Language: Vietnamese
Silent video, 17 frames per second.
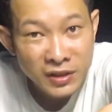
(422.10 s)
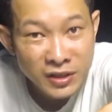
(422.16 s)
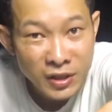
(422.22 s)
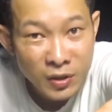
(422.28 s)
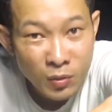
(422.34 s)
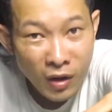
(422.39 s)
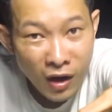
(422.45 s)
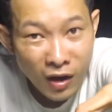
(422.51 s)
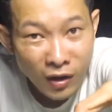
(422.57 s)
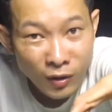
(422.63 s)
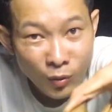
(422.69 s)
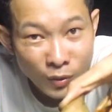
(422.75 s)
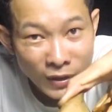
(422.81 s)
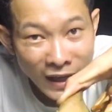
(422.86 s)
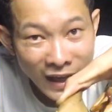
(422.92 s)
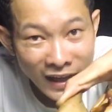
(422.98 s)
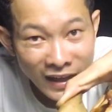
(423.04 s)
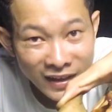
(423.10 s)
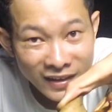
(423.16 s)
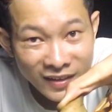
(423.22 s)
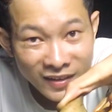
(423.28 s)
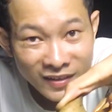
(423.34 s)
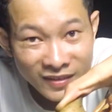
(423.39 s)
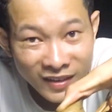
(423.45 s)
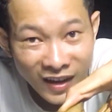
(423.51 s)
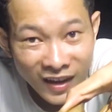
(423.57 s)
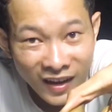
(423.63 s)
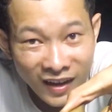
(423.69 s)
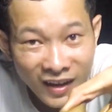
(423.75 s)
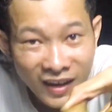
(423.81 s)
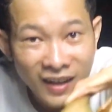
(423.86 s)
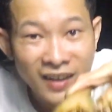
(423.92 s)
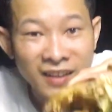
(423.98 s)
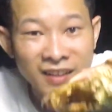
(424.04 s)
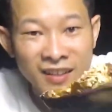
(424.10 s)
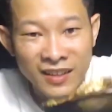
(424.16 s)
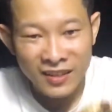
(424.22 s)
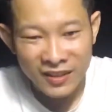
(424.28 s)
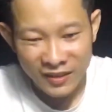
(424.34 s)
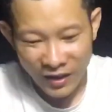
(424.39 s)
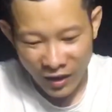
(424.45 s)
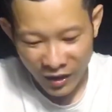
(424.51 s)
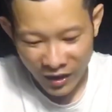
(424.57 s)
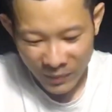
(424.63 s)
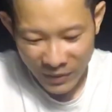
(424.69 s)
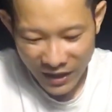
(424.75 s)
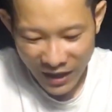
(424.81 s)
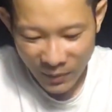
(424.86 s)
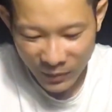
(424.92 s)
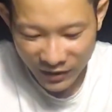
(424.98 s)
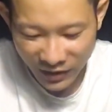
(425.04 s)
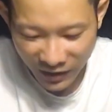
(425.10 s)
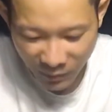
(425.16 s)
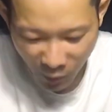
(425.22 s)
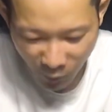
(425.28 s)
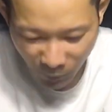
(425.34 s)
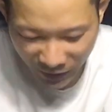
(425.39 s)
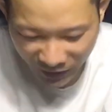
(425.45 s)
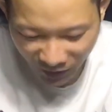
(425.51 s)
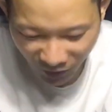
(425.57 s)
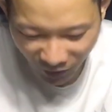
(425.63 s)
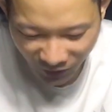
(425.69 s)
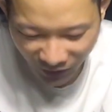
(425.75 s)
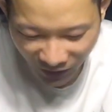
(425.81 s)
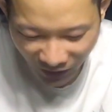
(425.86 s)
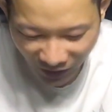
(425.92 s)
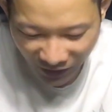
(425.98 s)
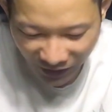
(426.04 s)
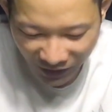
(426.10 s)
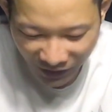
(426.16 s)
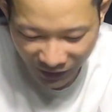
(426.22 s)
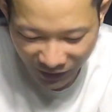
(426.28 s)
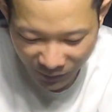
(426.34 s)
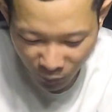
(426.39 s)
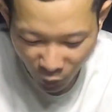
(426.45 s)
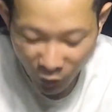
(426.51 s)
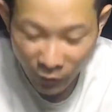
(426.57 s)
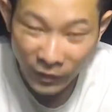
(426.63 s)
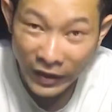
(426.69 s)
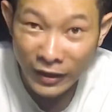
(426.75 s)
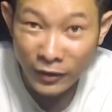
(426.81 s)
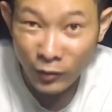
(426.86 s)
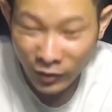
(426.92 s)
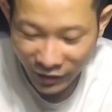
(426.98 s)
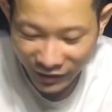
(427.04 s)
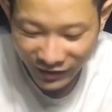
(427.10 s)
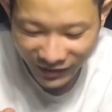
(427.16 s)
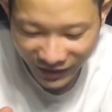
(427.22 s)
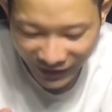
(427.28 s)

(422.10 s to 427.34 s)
Siêu ngon luôn nha. Đó. Rồi, bây giờ mình thử một miếng coi mùi vị của nó như